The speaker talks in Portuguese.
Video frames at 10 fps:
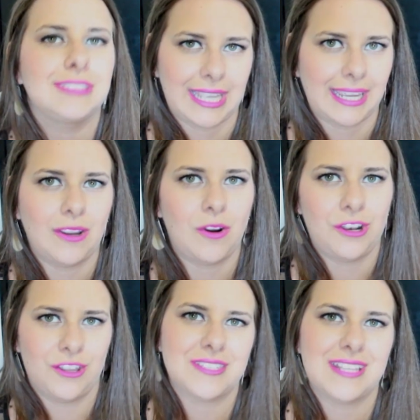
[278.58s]
Sem
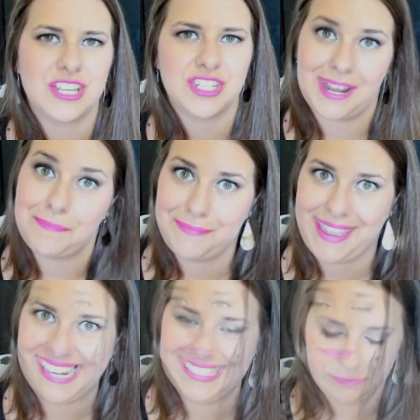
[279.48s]
oleosidade na
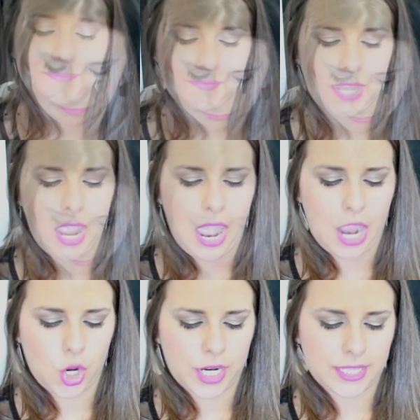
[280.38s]
pele.
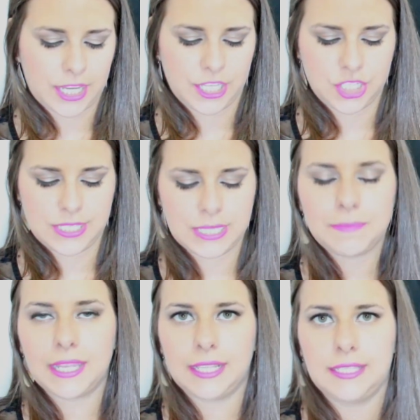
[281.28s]
Agora, da quem disse
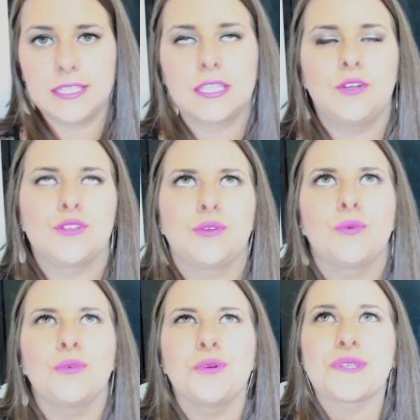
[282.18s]
Berenice, que eu
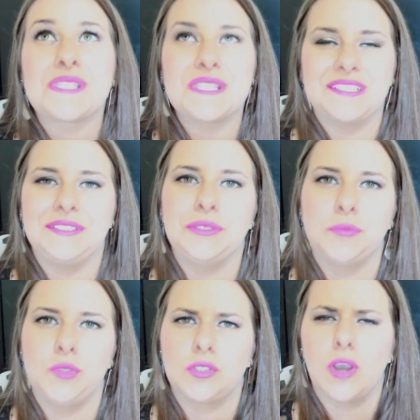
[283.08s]
estou gostando
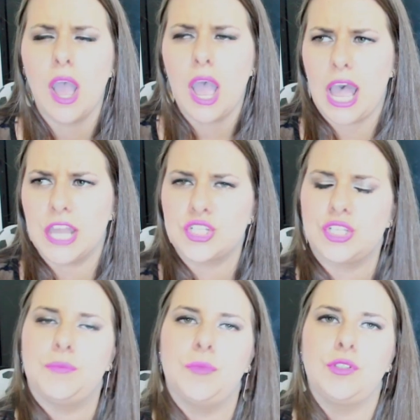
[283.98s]
muito,
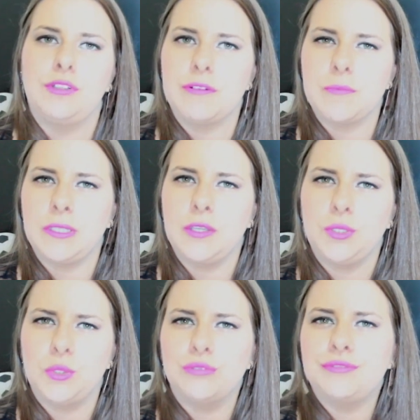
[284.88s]
acho que meu noivo me deu
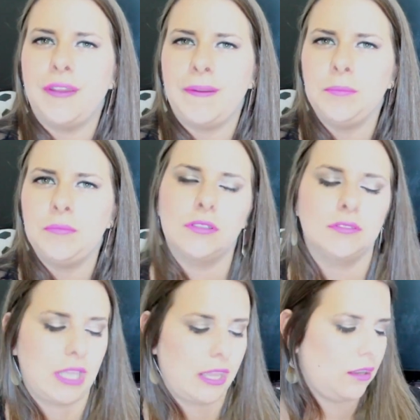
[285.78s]
em
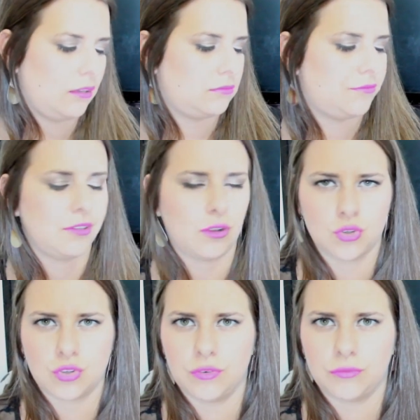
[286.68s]
novembro, né? Final
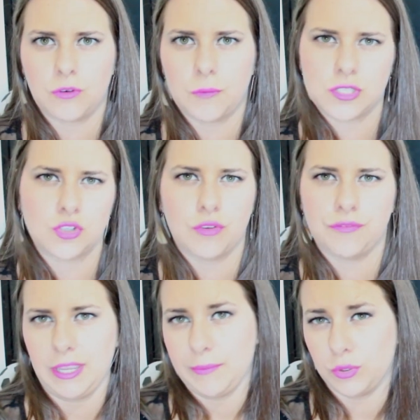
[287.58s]
de, começo de
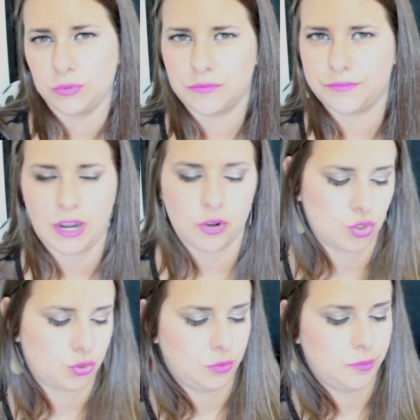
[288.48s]
novembro, final
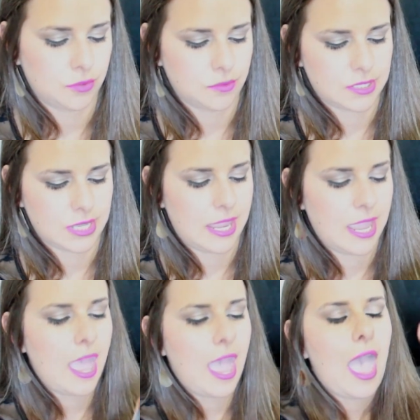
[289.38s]
de outubro, eu não sei.